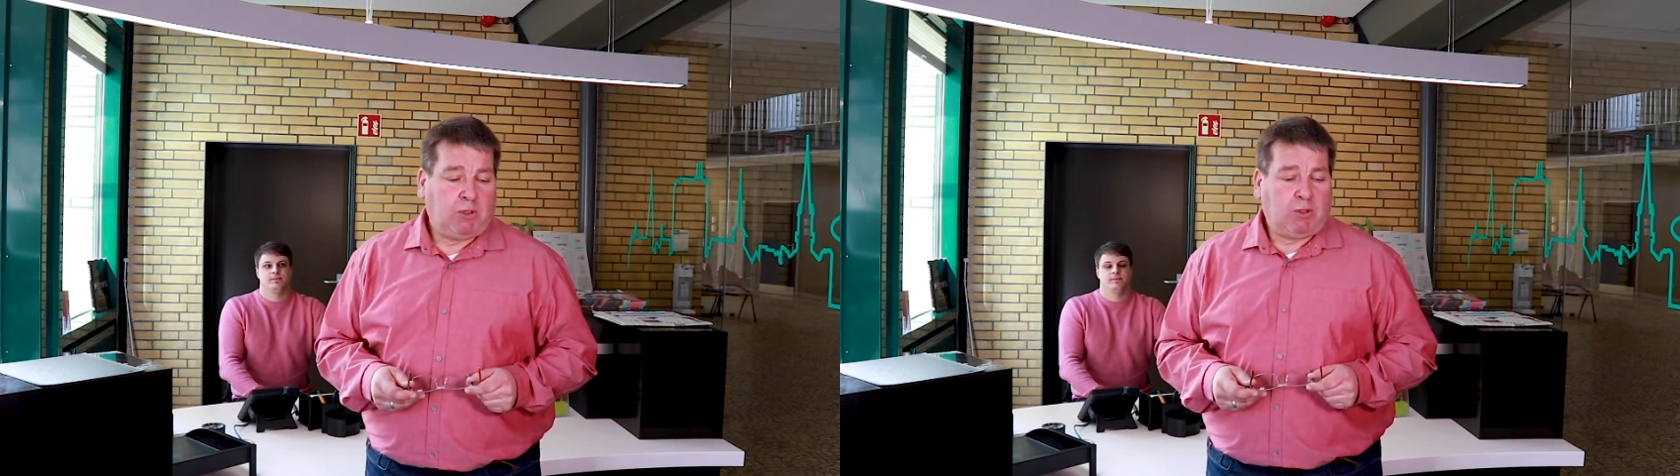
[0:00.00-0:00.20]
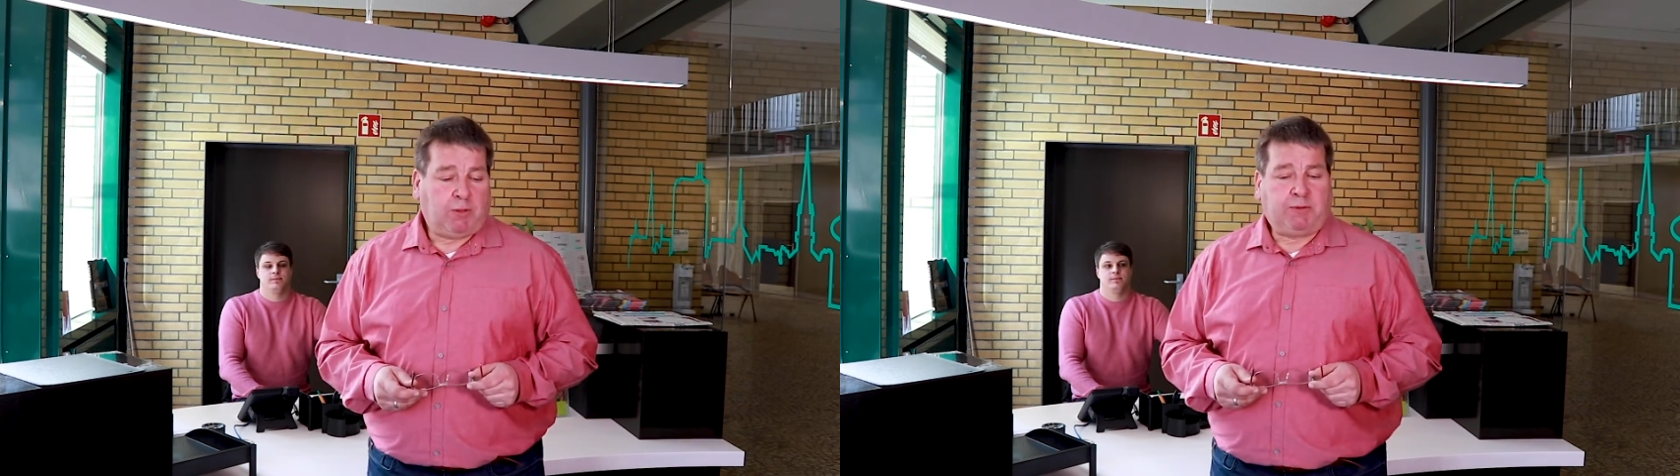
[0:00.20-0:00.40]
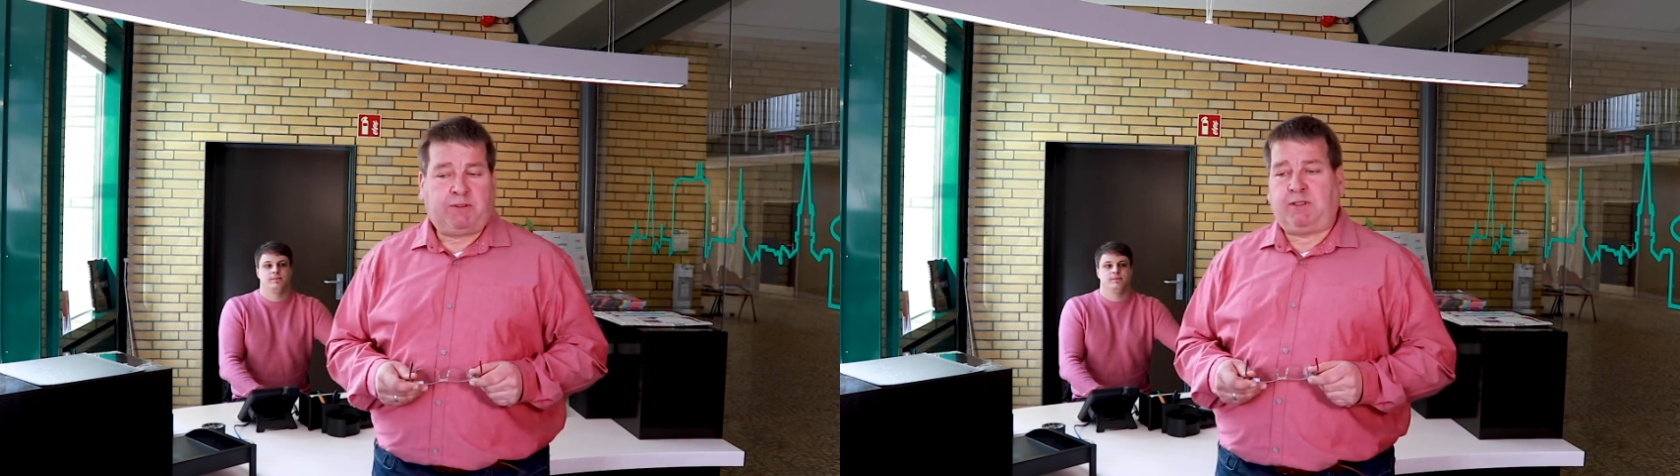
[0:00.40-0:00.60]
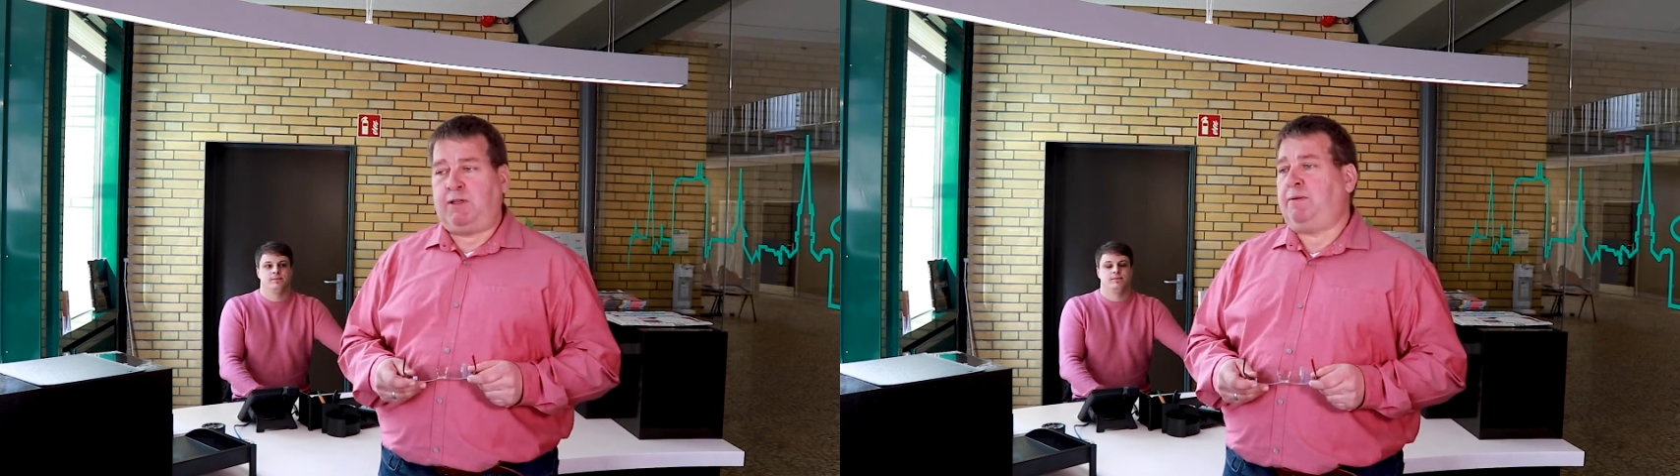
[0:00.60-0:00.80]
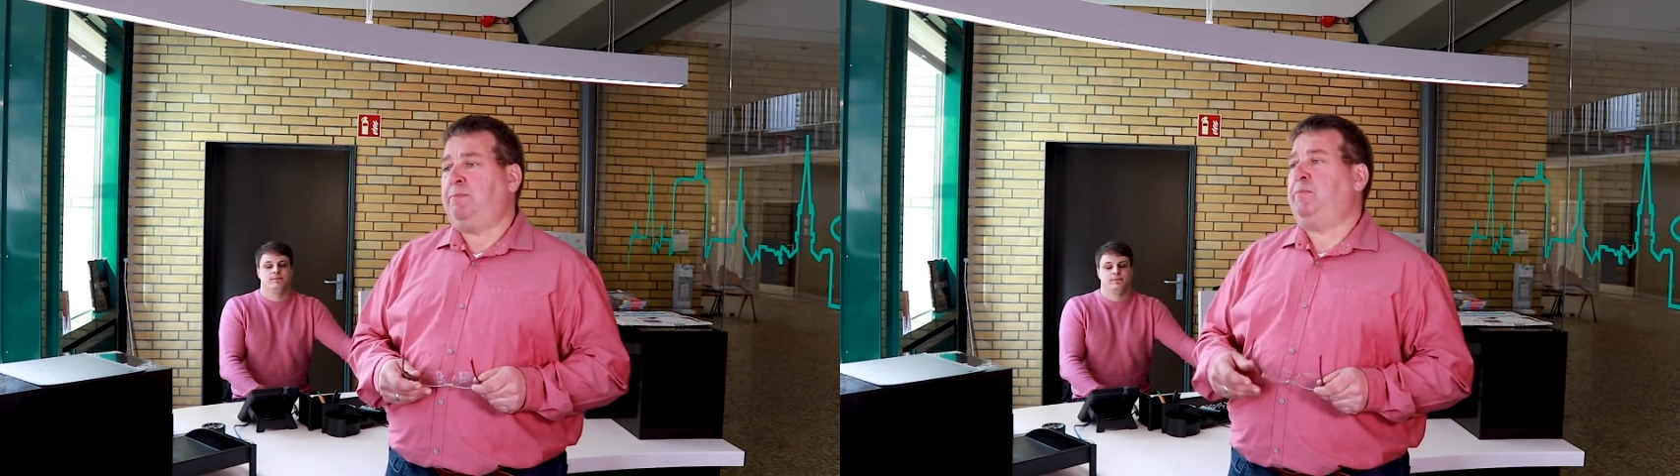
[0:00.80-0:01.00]
Und
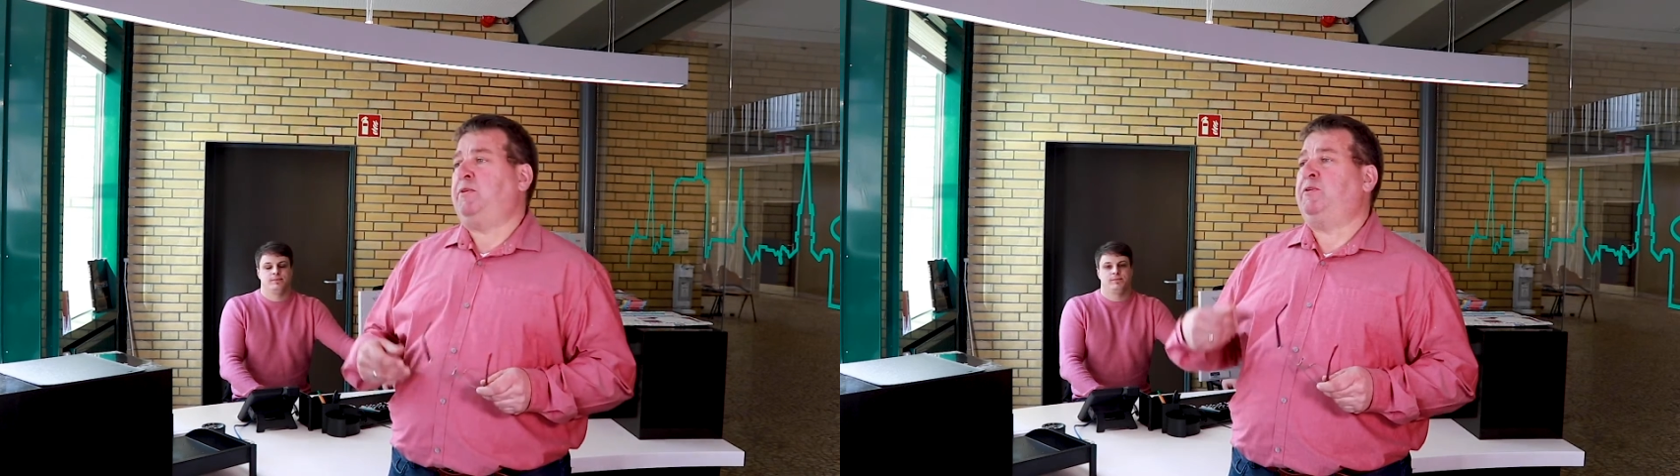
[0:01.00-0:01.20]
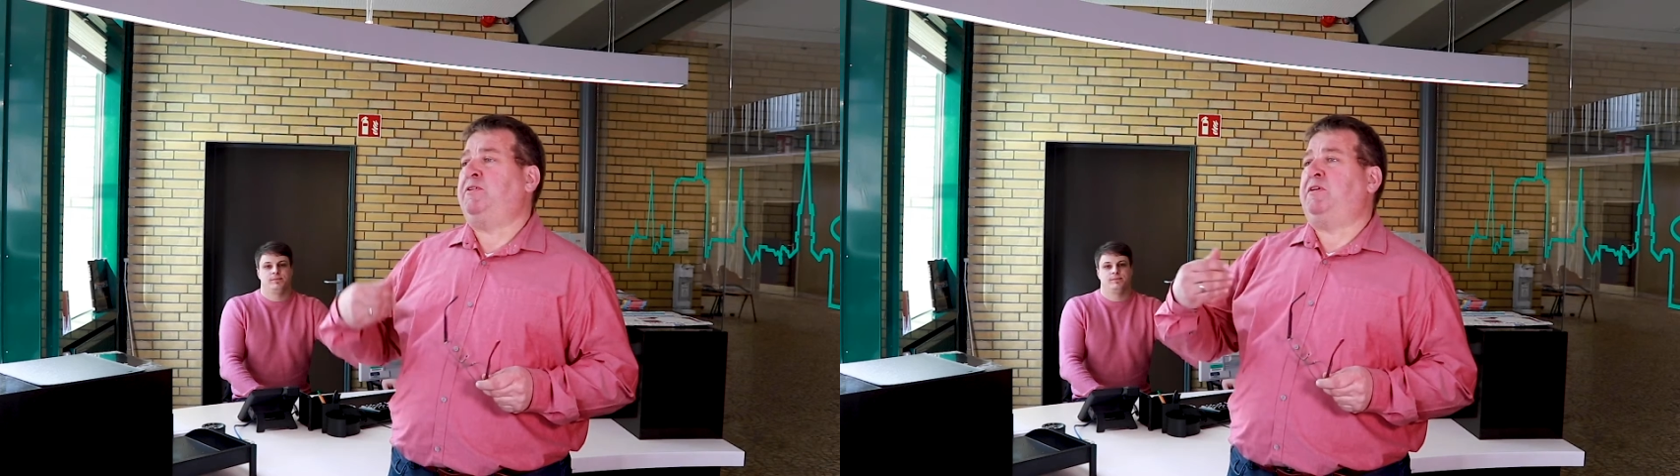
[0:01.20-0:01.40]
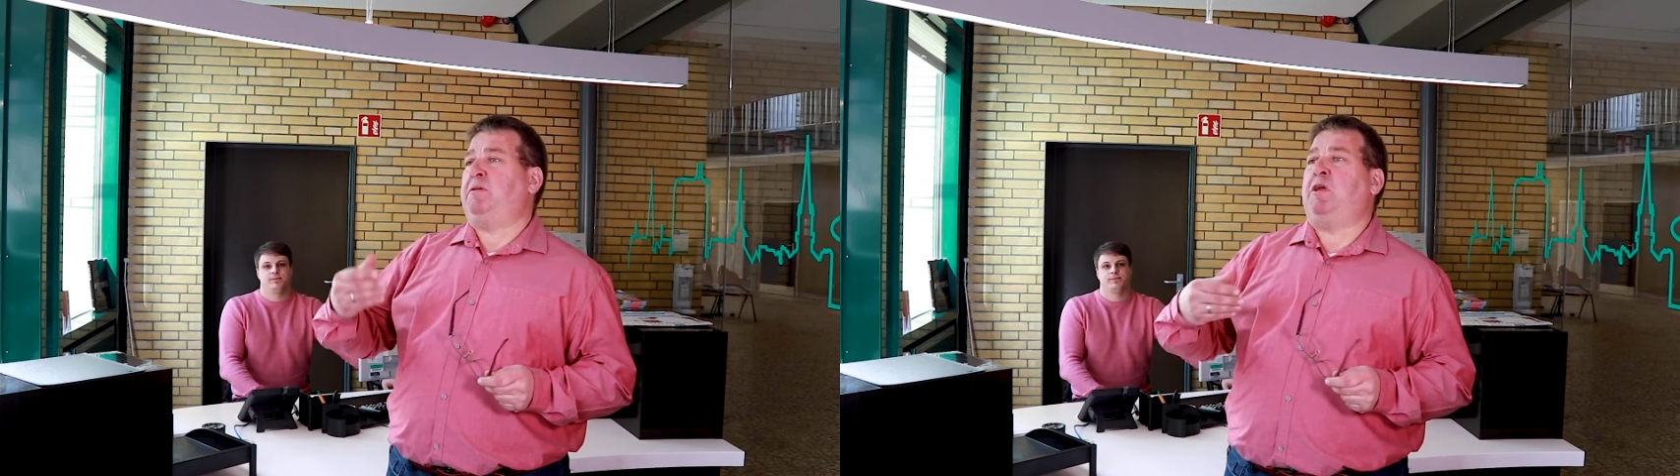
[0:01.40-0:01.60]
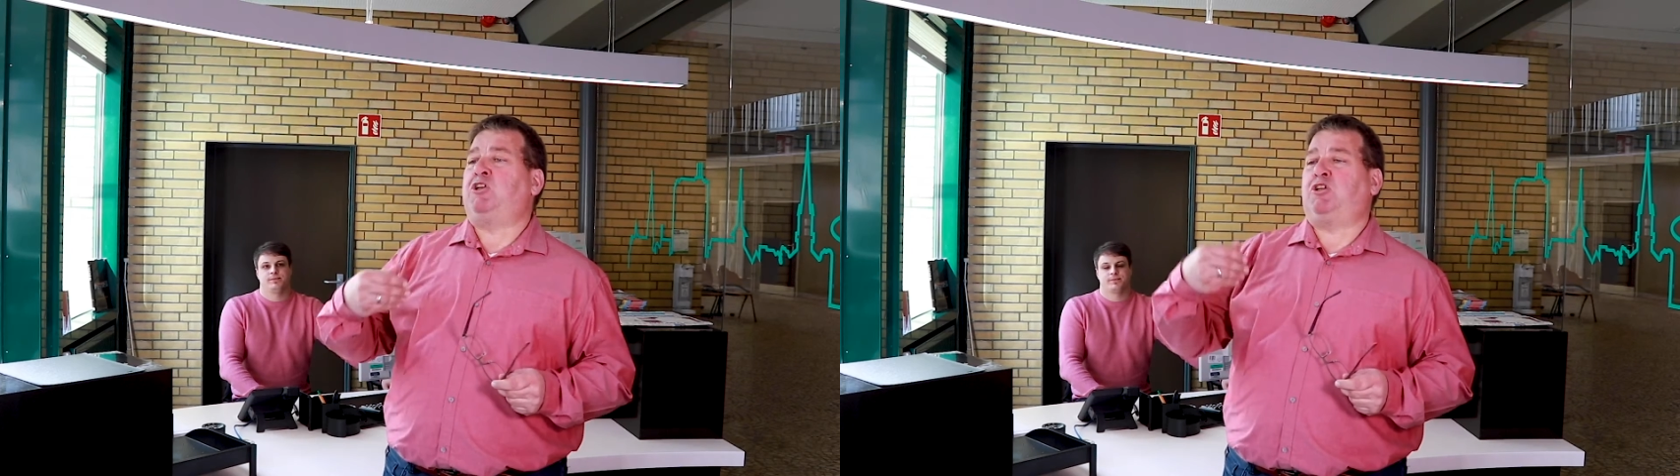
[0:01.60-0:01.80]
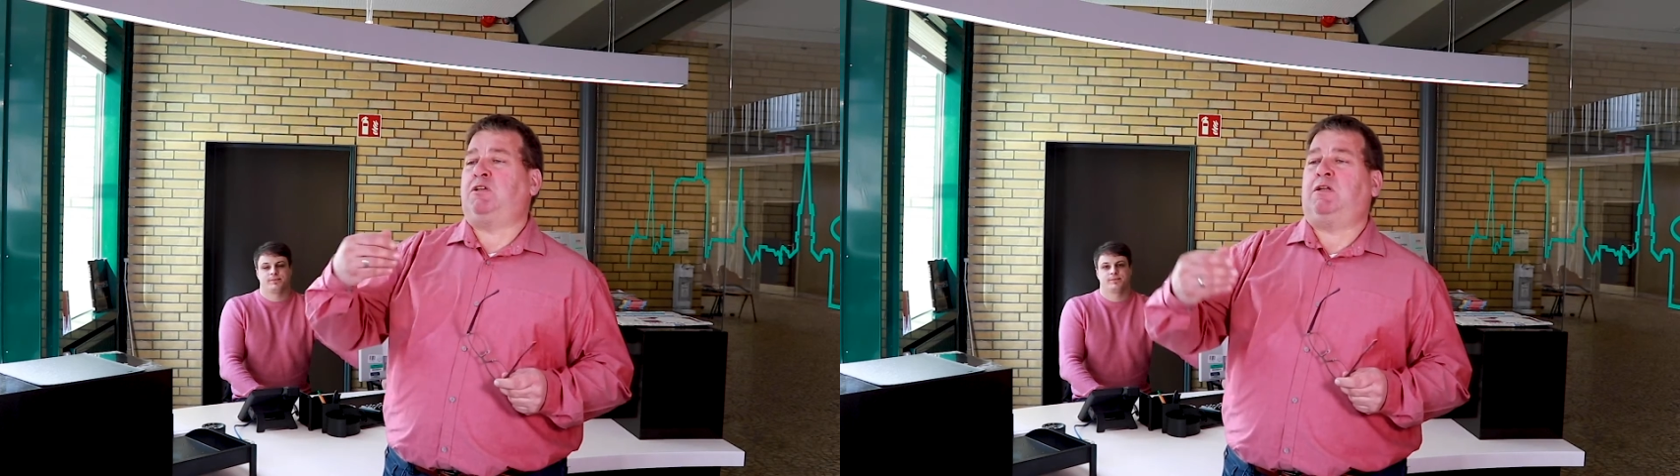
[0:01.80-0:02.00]
äh, so dass die
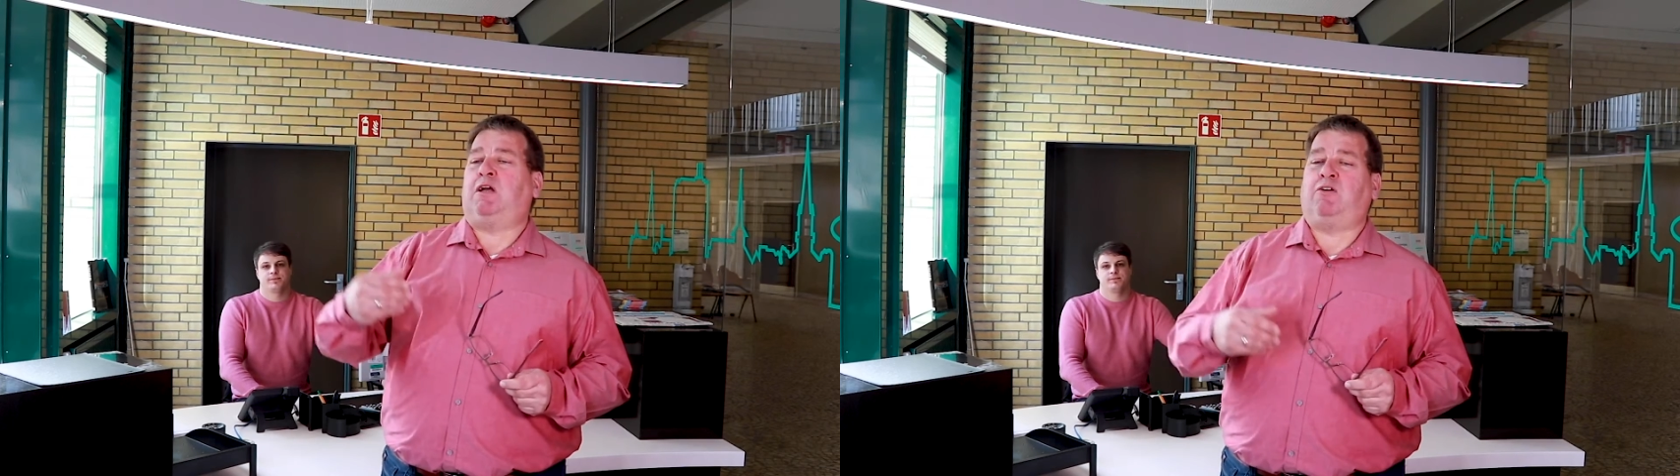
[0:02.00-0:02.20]
Menschen